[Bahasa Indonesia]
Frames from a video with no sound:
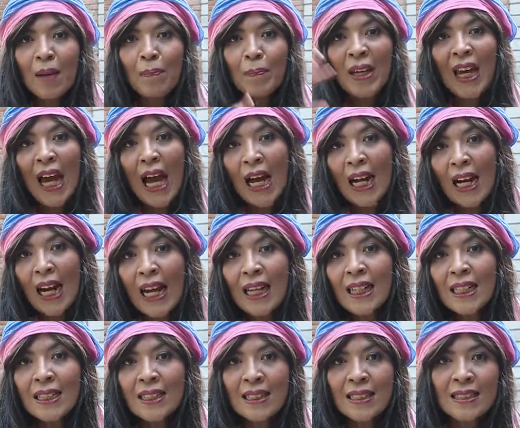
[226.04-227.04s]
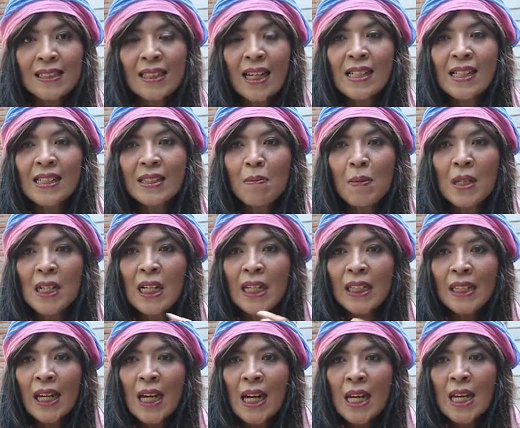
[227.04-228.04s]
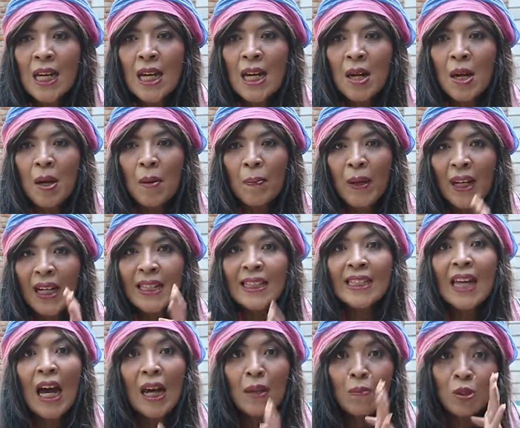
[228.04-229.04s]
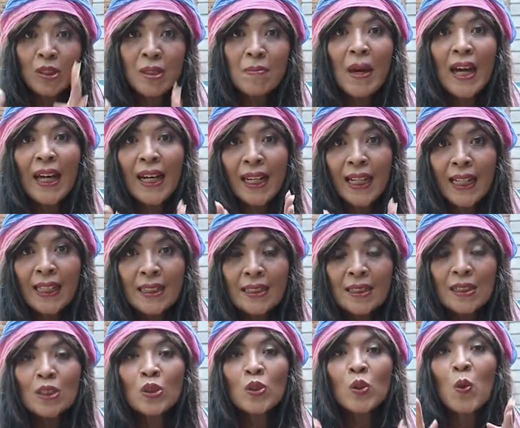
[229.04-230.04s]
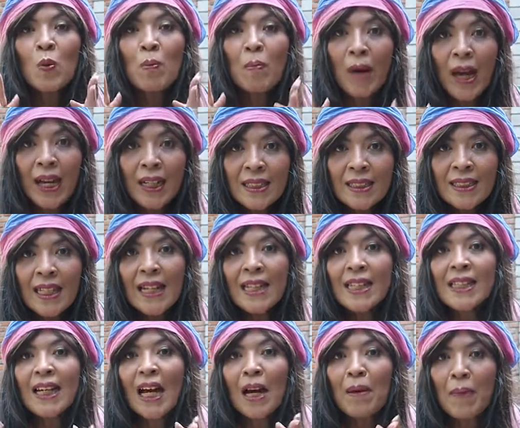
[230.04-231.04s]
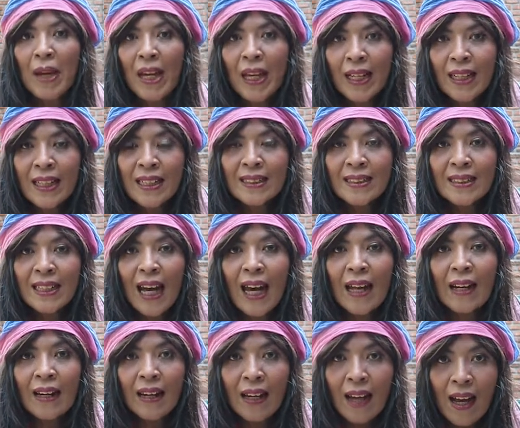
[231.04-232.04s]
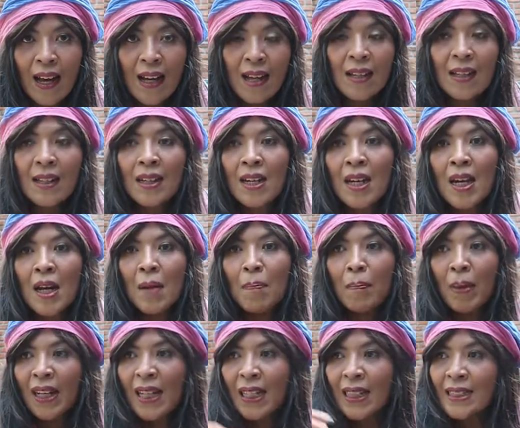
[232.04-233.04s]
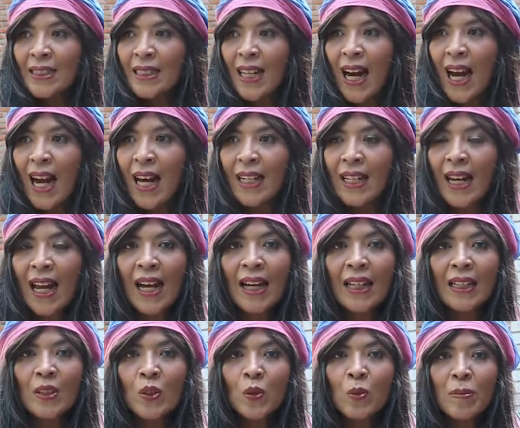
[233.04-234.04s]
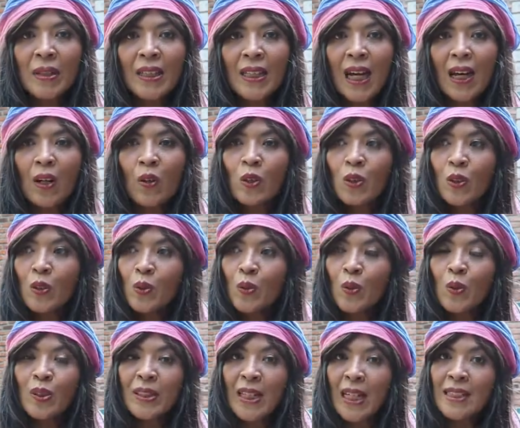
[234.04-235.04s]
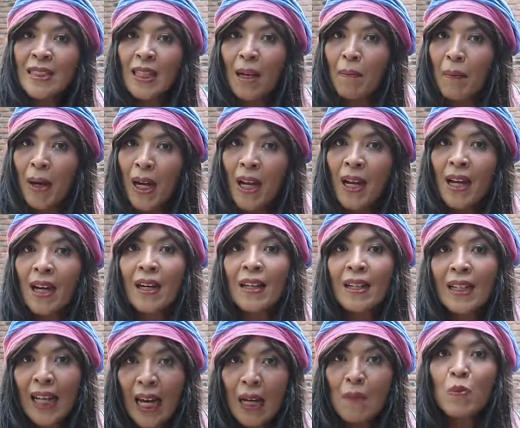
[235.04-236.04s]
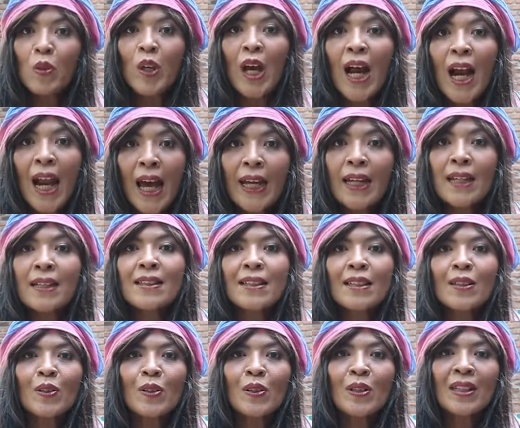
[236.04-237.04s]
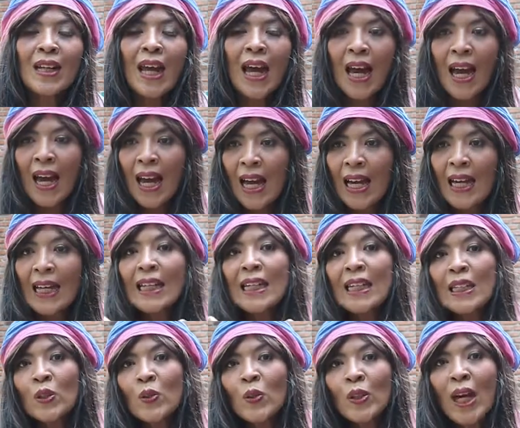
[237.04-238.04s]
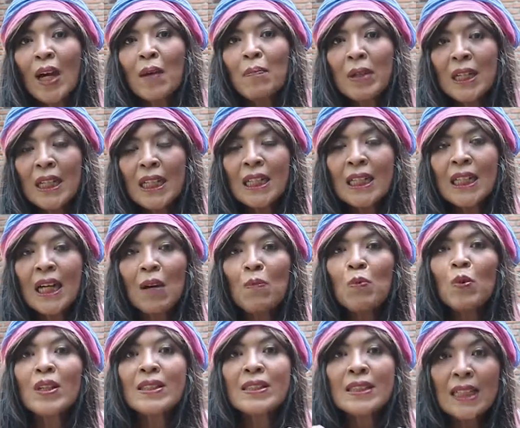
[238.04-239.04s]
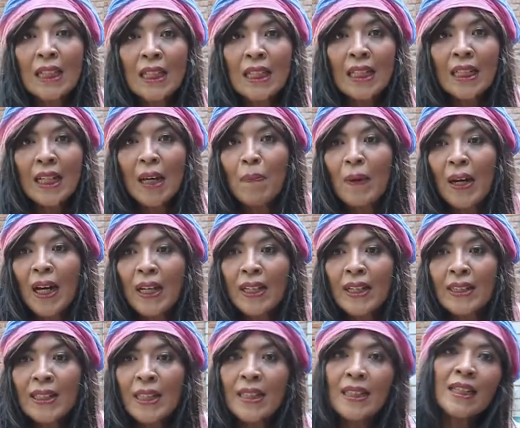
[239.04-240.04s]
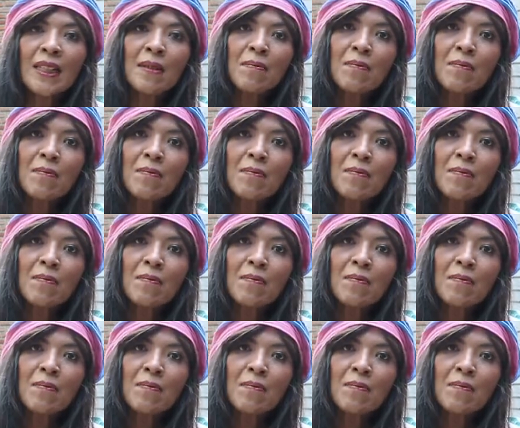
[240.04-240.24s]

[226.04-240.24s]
pihak lain. Jadi sebenarnya pekerjaanmu sih beres, cuman jadi nggak beres karena pekerjaan lah itu menyangkut urusan sama rekanmu yang lain gitu. Nah itu yang bikin kamu kesel. Kenapa? Karena jadi